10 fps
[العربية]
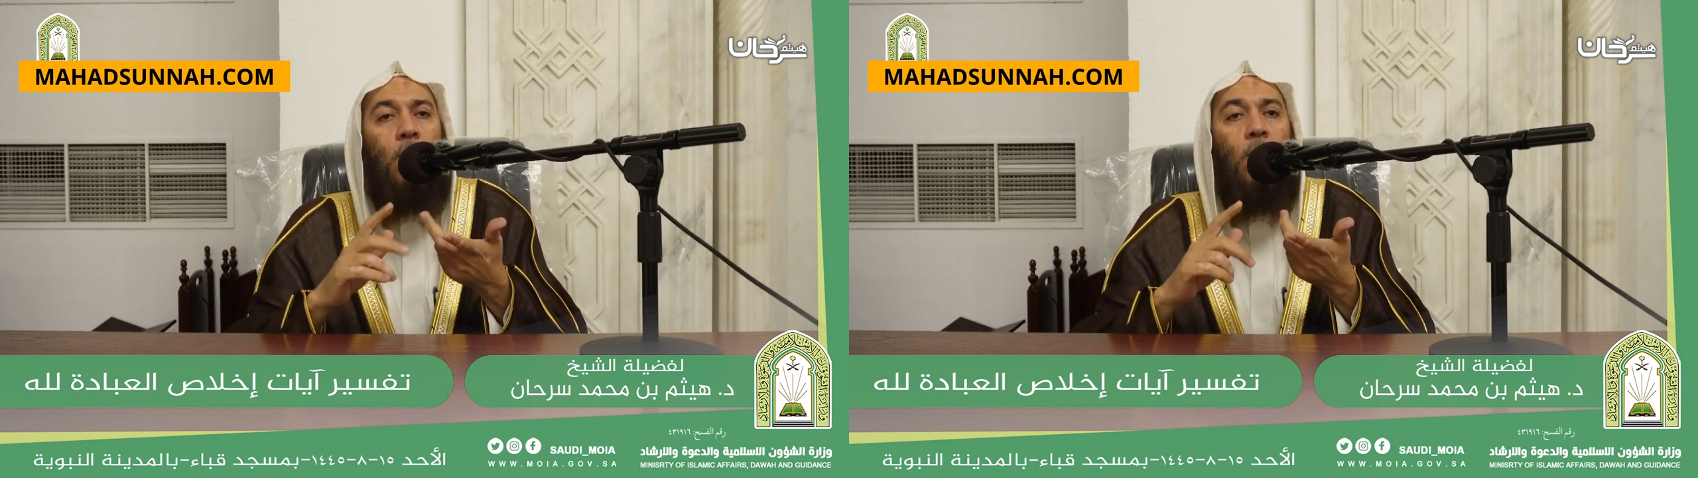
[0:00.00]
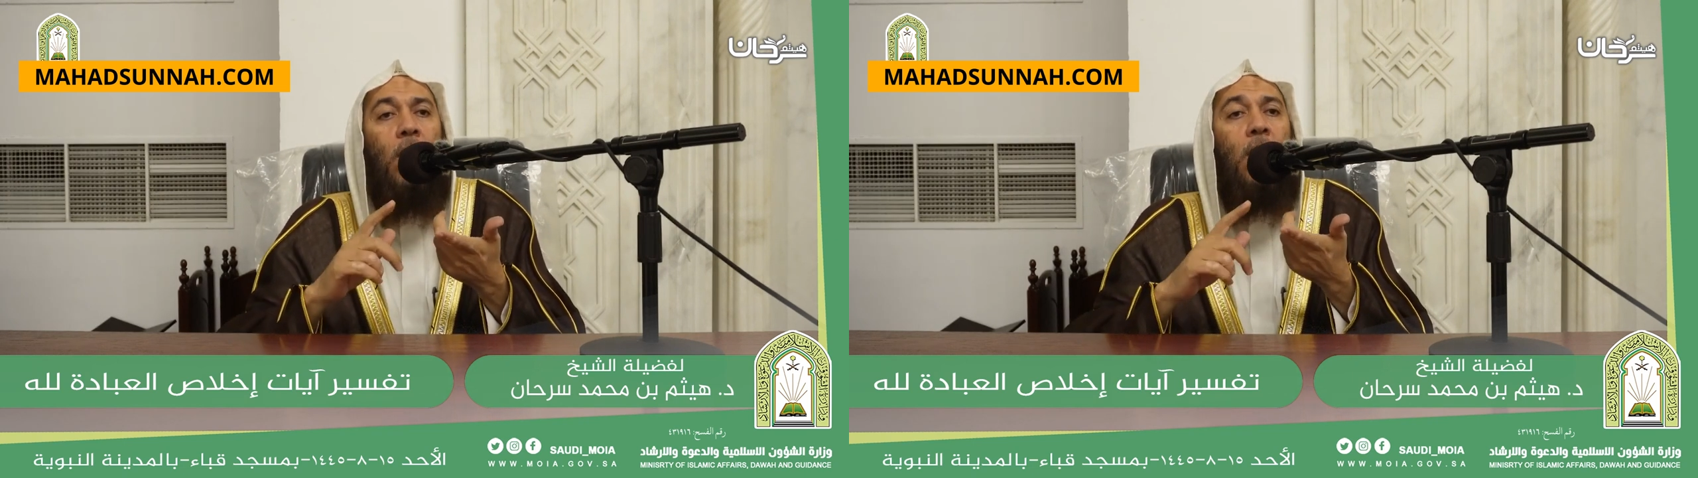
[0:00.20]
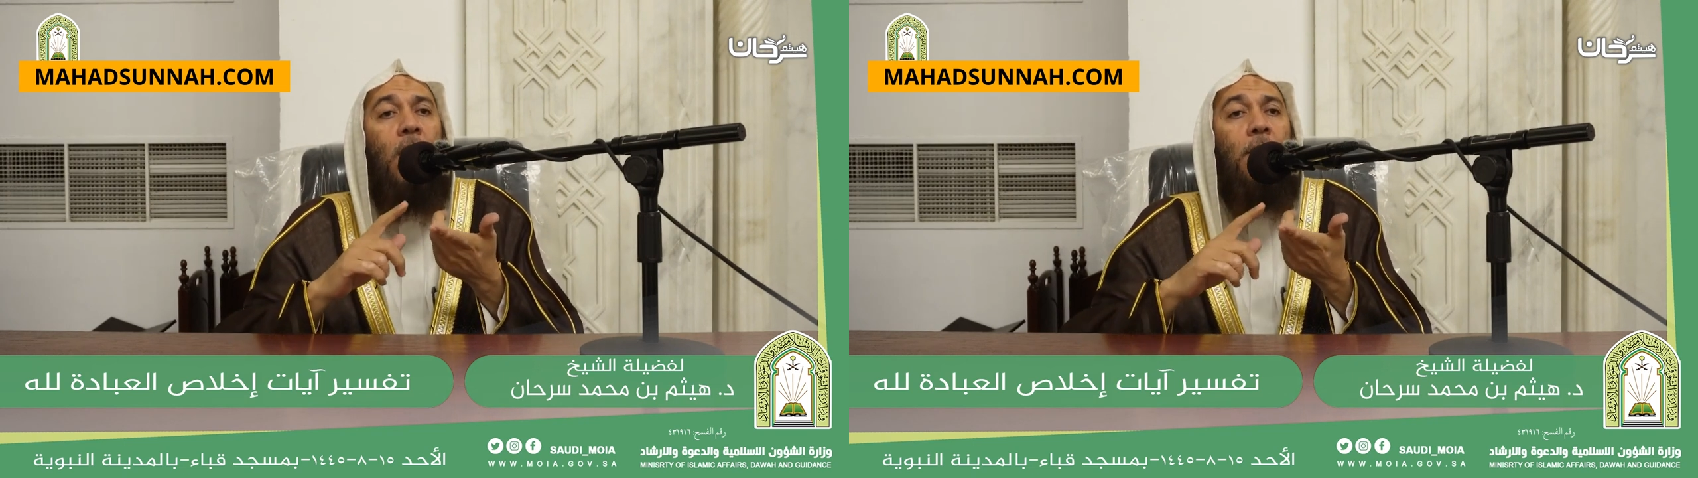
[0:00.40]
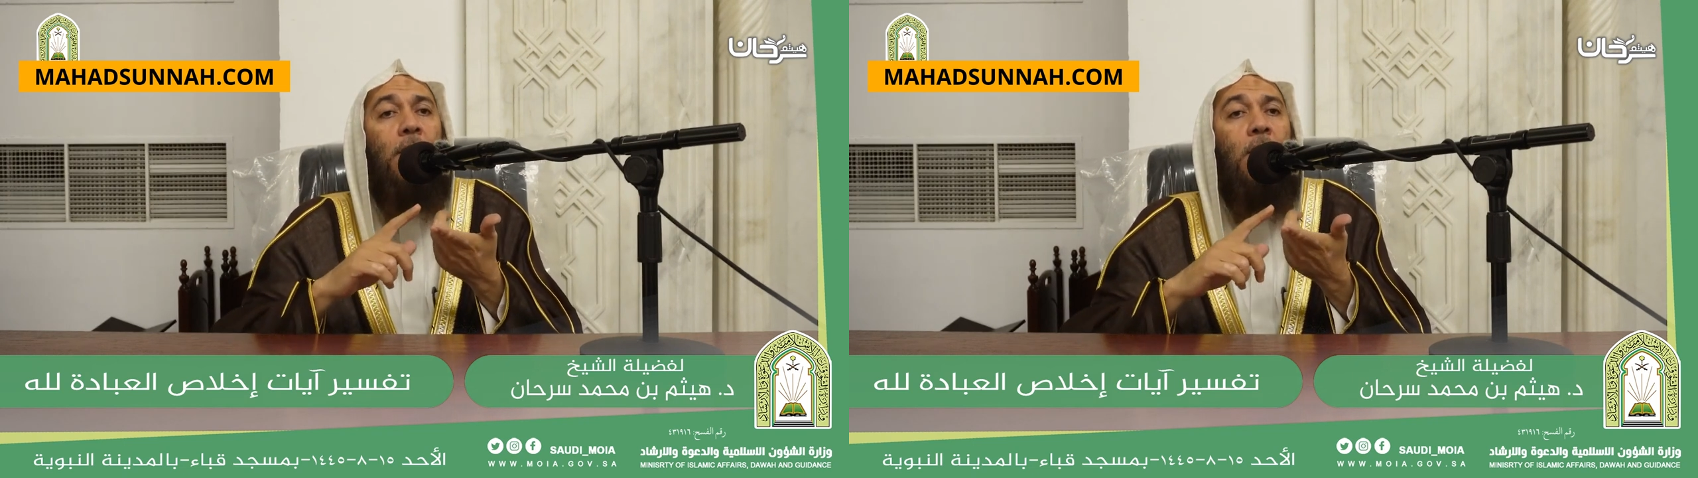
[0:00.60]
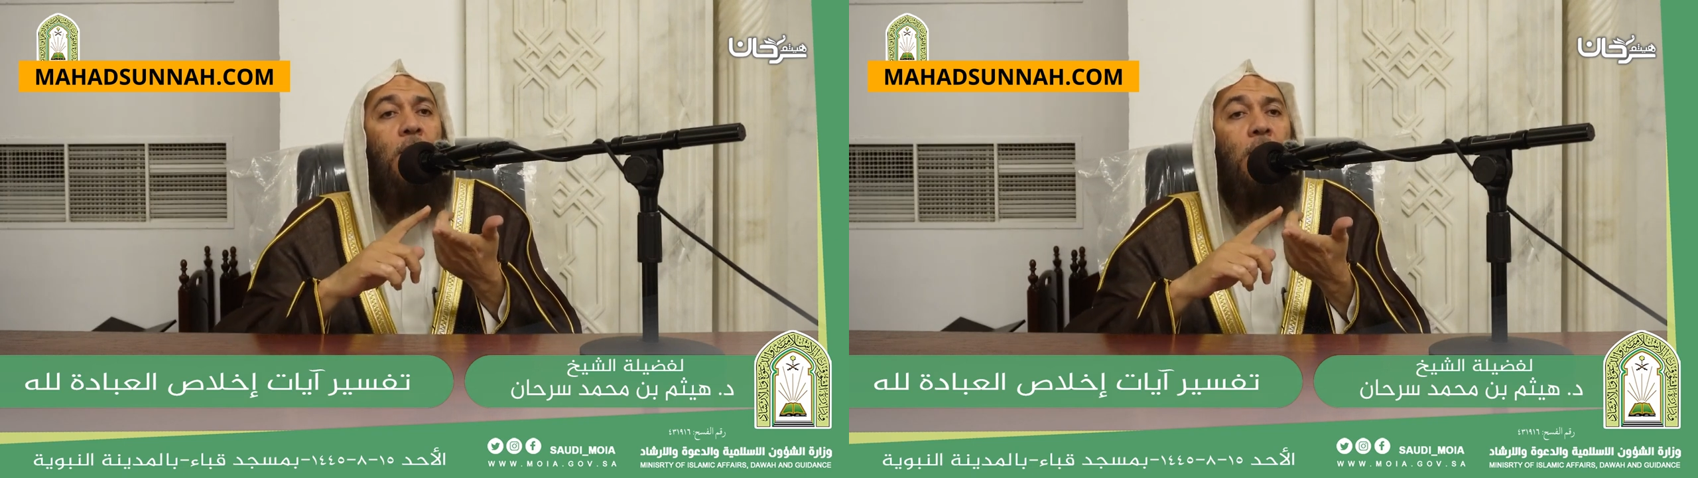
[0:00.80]

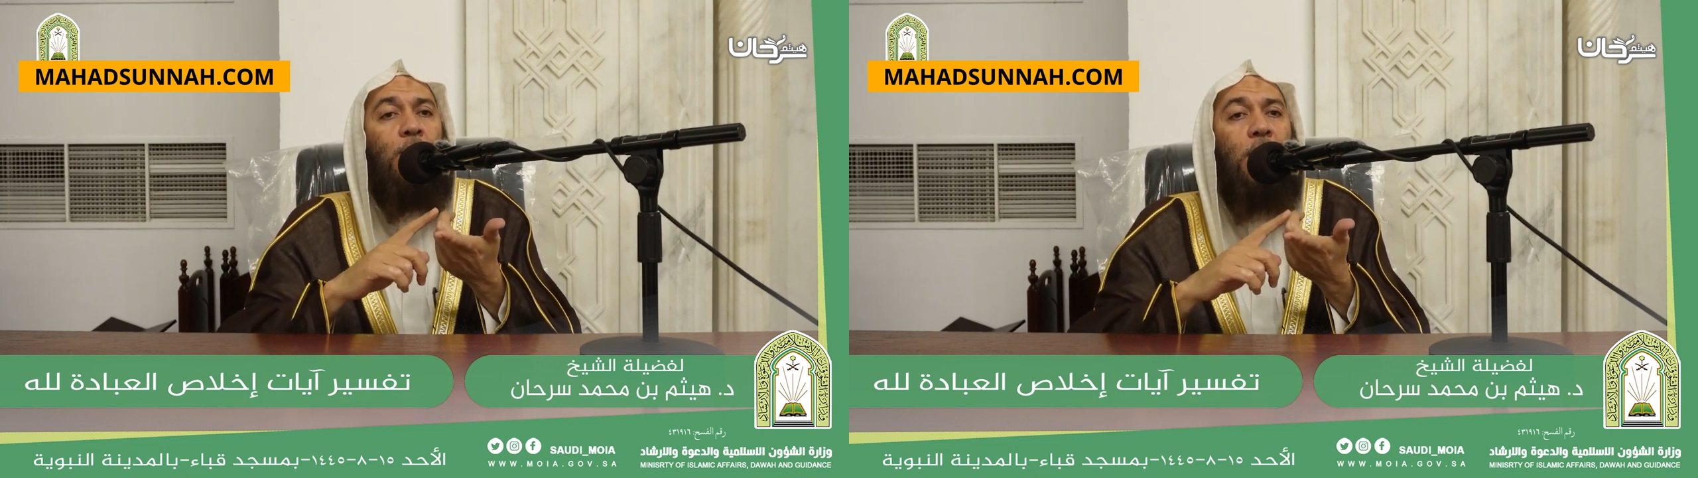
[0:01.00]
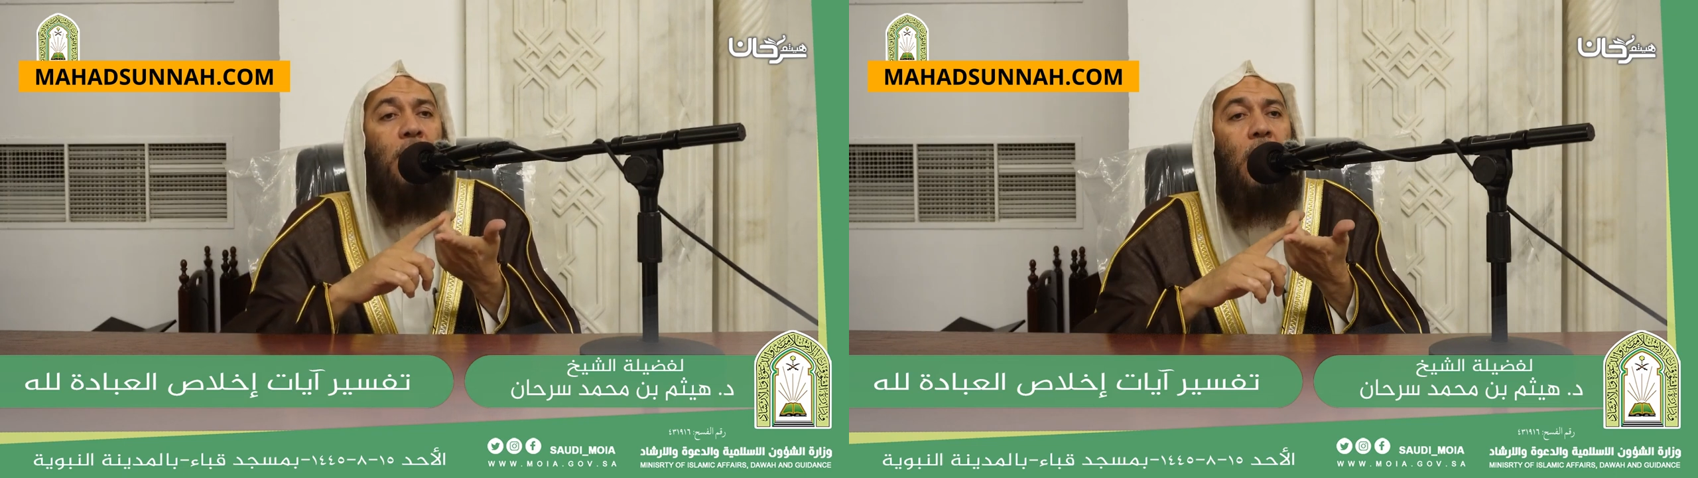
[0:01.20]
وفي